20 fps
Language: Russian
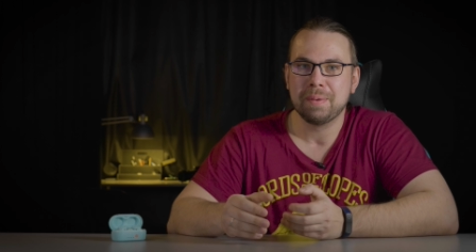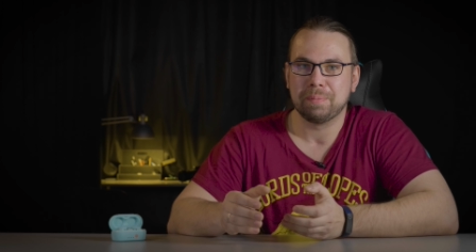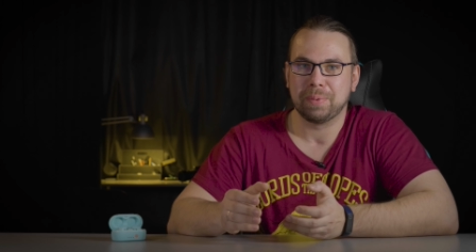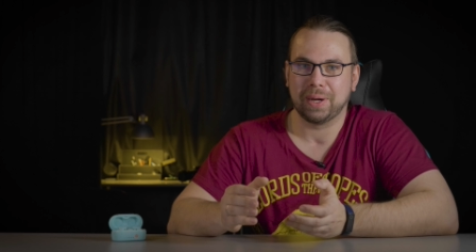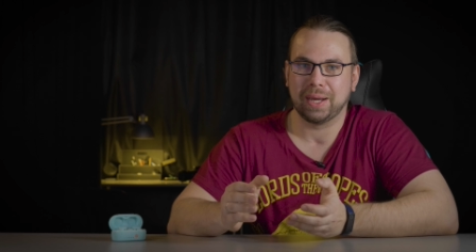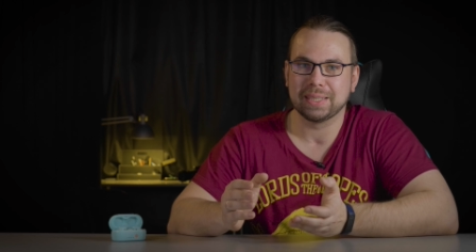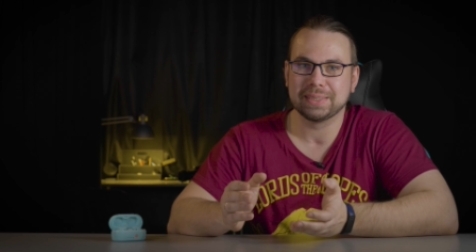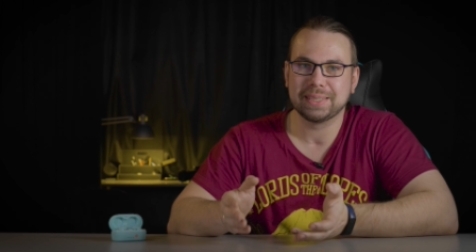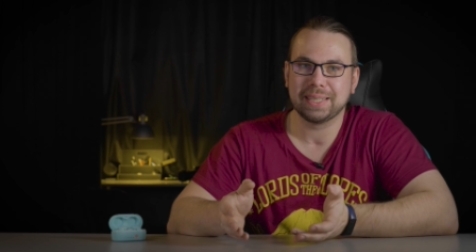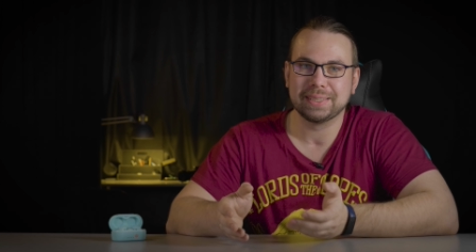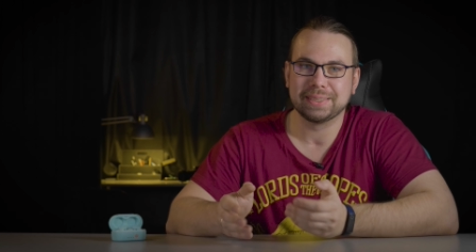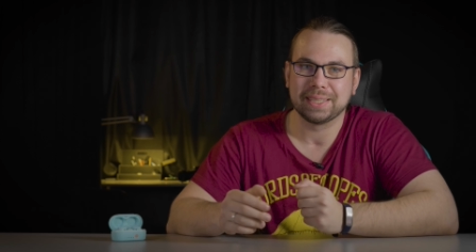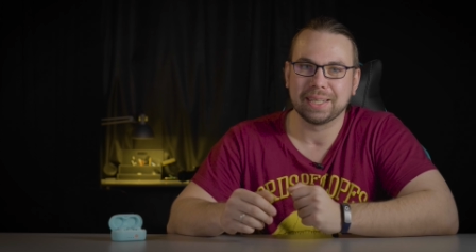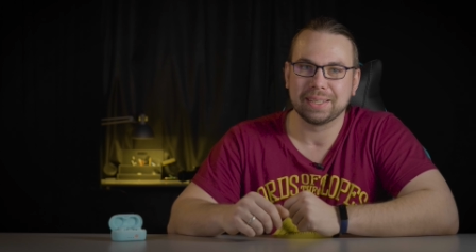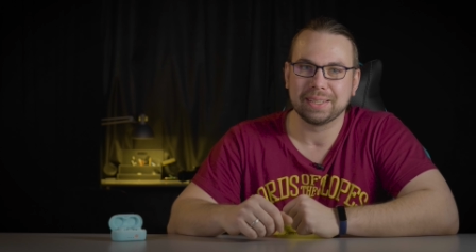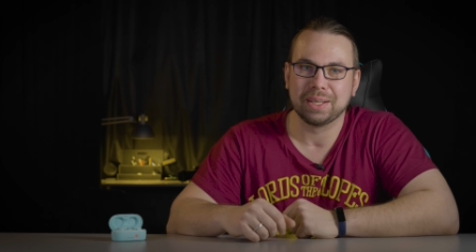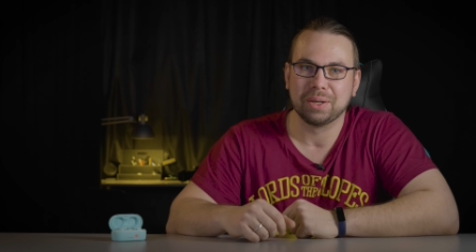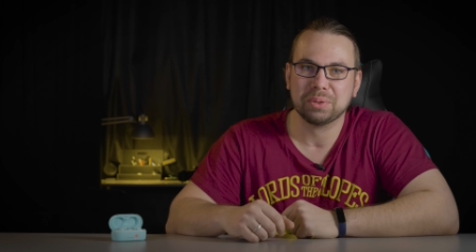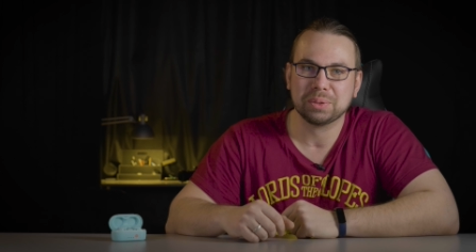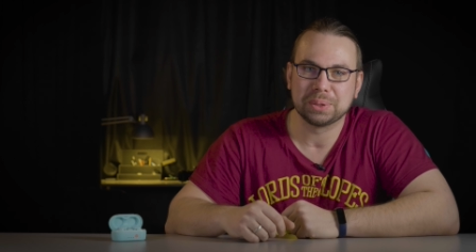показать,
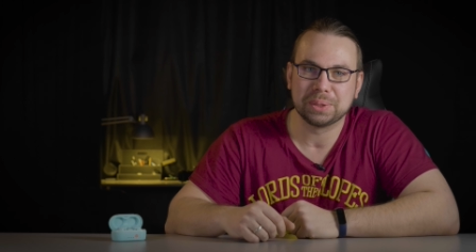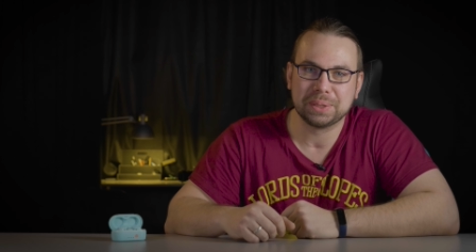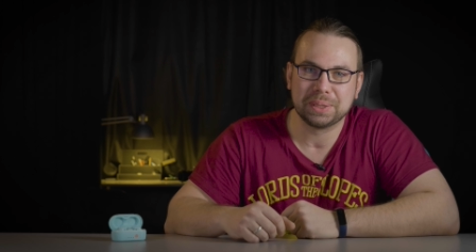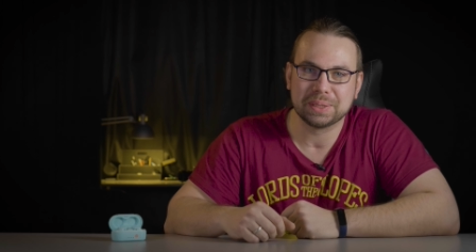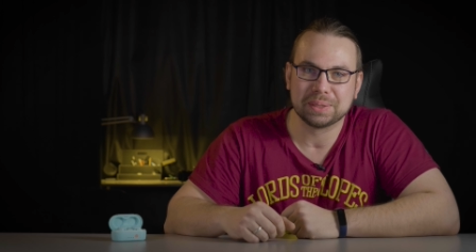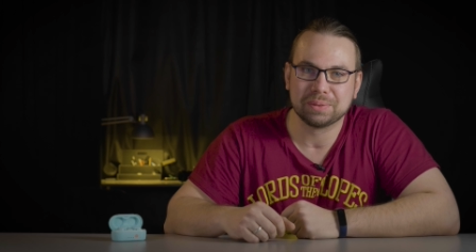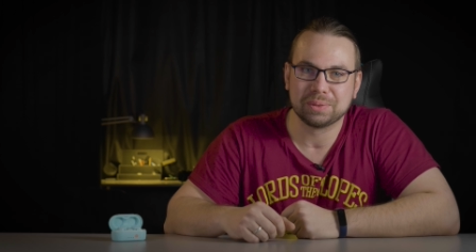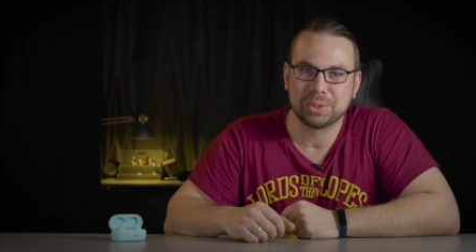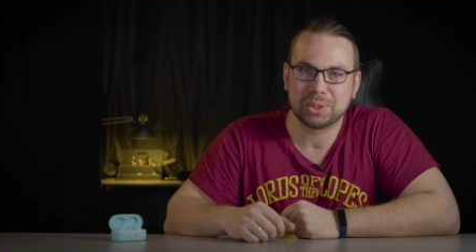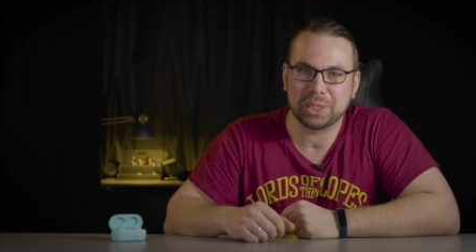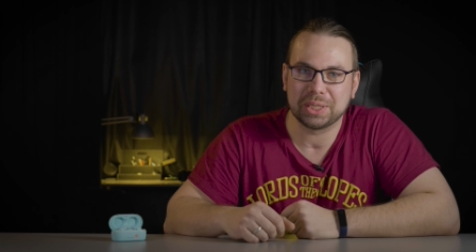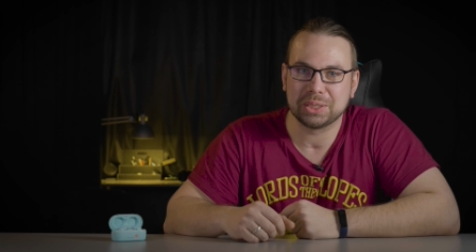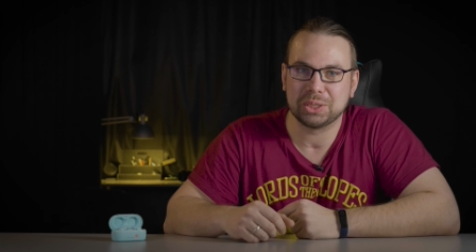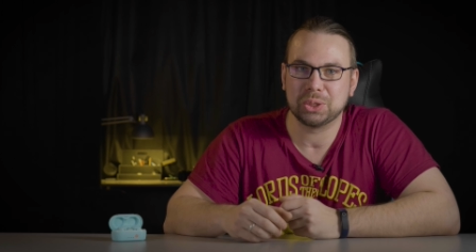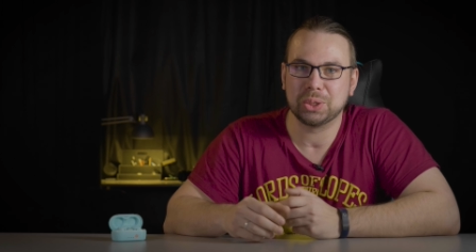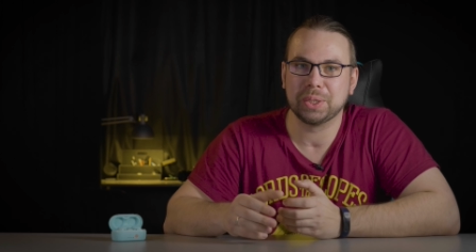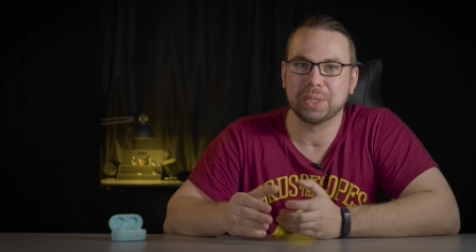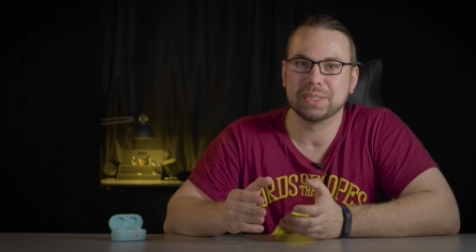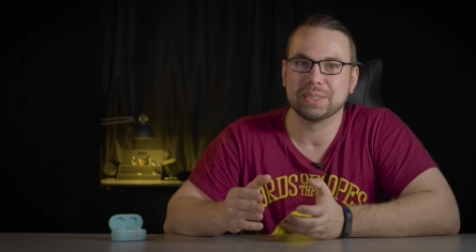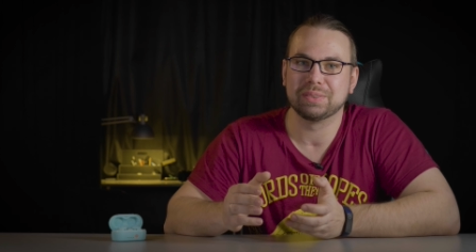как наушники звучат
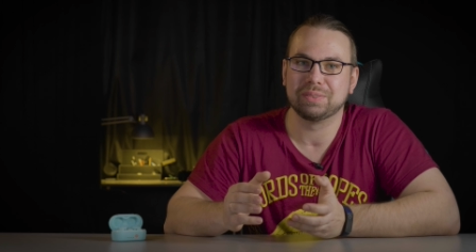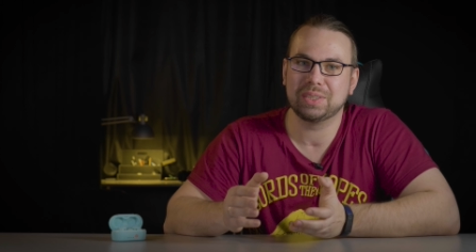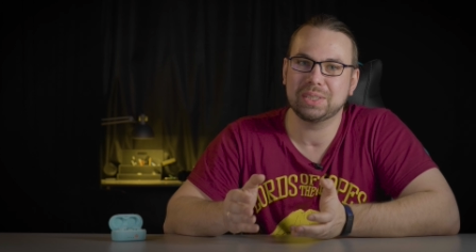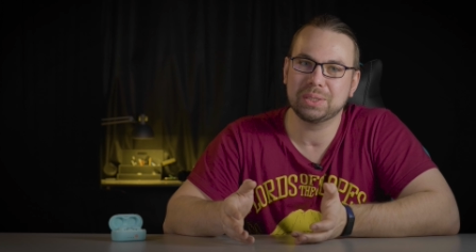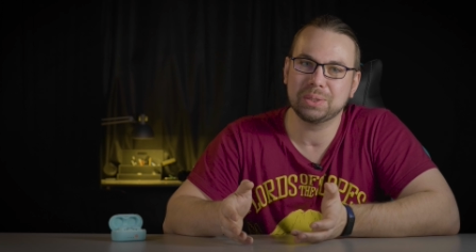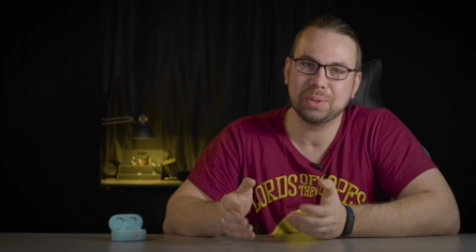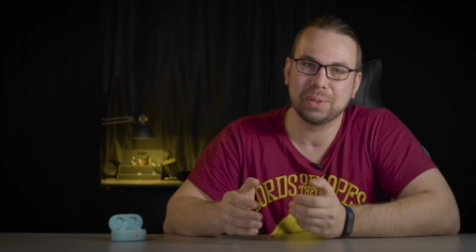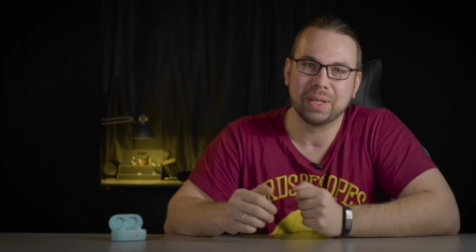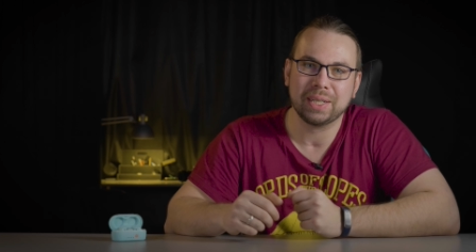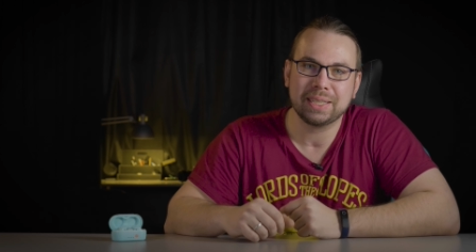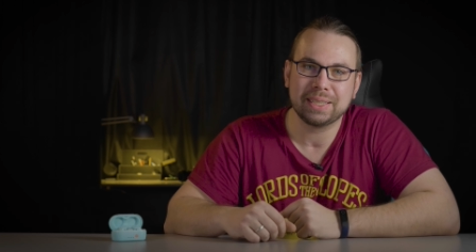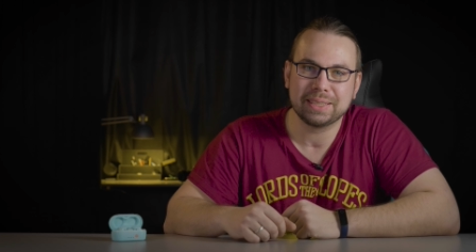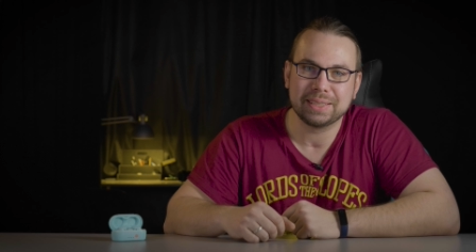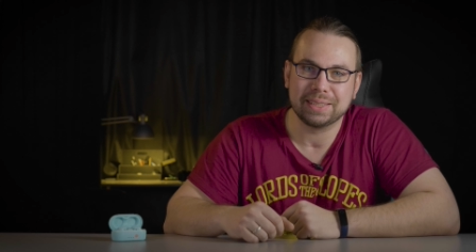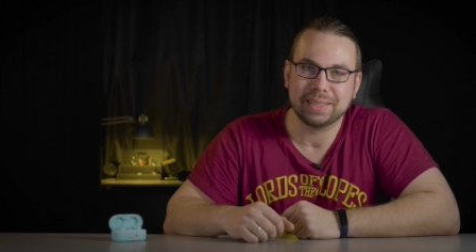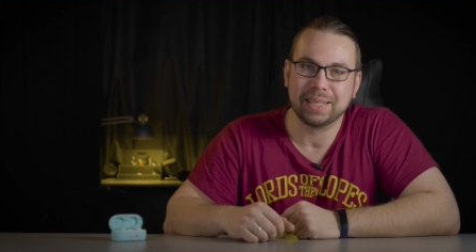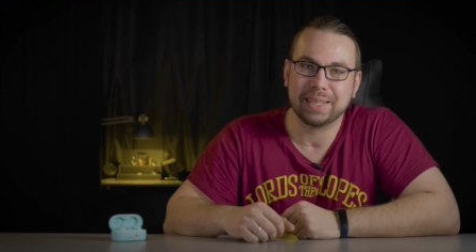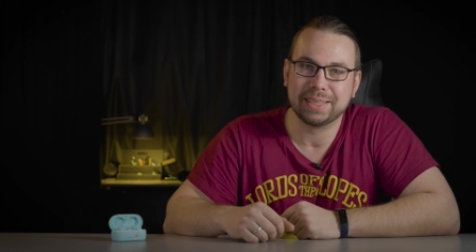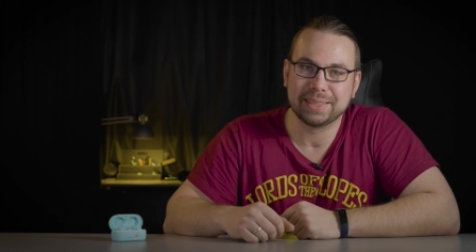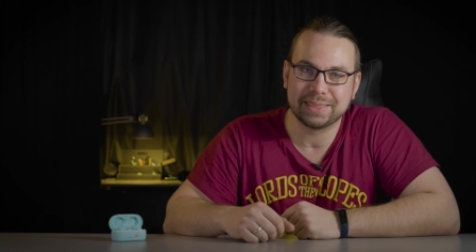через видео,
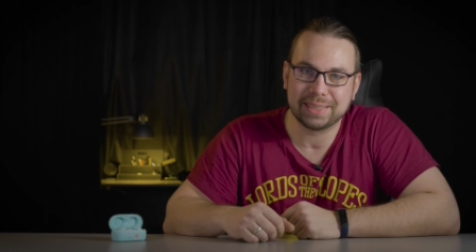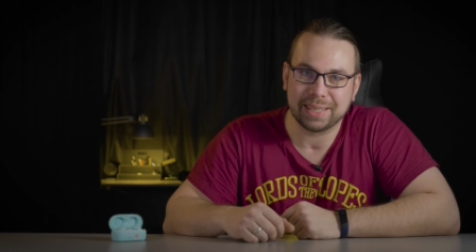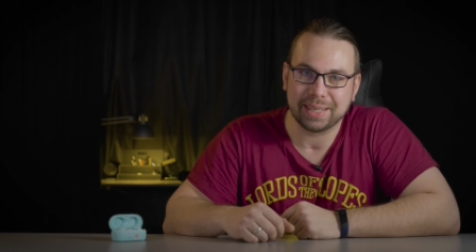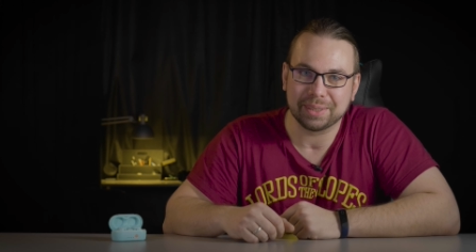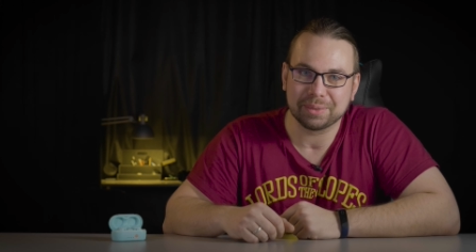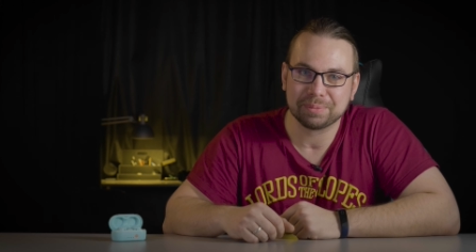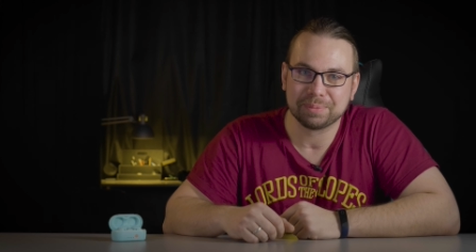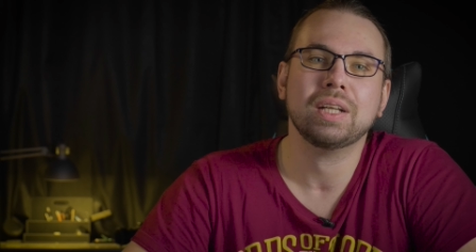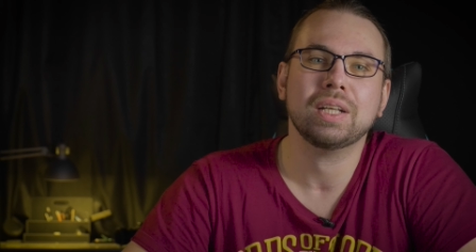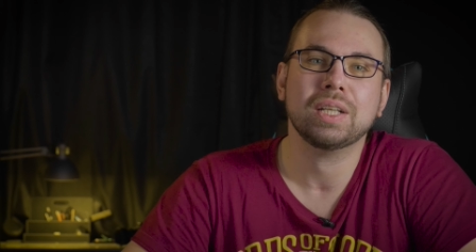нельзя.